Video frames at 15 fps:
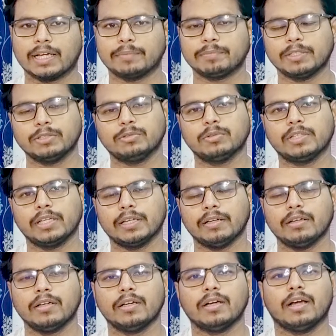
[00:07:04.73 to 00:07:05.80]
যায় আপনি যদি
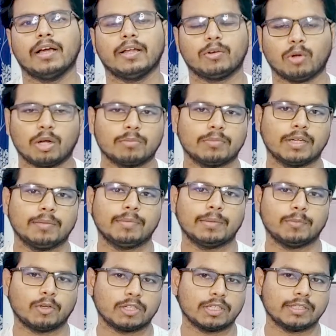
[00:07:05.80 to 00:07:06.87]
নর্মাল বা
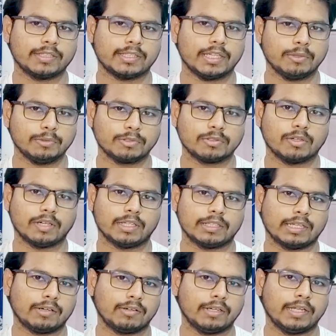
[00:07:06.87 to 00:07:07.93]
মডারেট ইউজ করেন
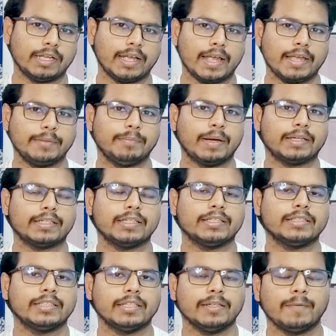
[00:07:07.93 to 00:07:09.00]
তাহলে এই
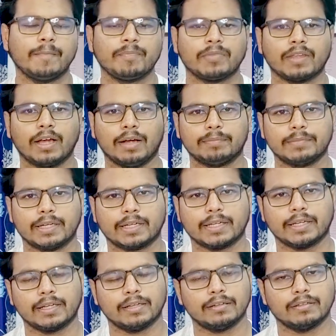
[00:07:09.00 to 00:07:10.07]
ব্যাটারিটি
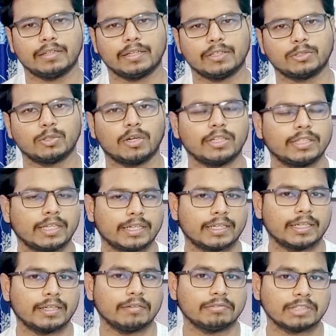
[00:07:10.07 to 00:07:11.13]
আপনাকে ছয়
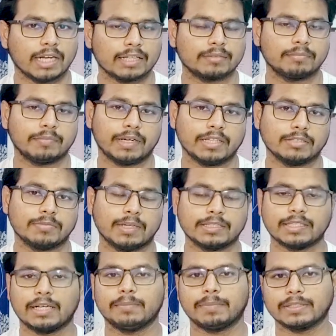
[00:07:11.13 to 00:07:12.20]
থেকে সাত মাস বা
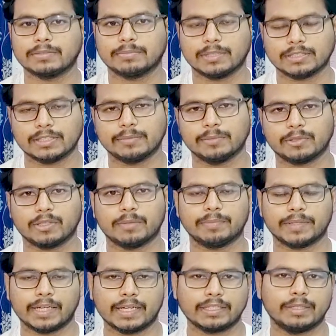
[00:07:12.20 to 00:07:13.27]
চার পাঁচ মাসের মতো
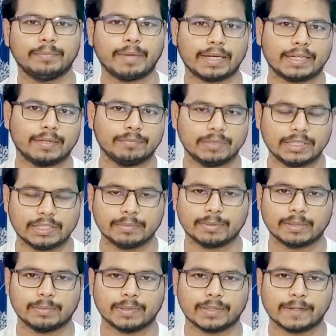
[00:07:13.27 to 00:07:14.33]
আপনাকে একটি ব্যাকআপ দিতে
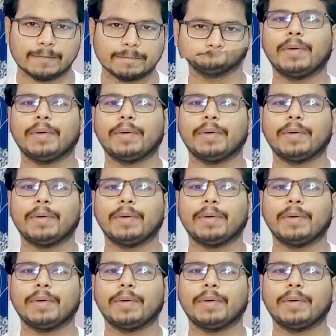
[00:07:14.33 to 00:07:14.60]
পারবে তো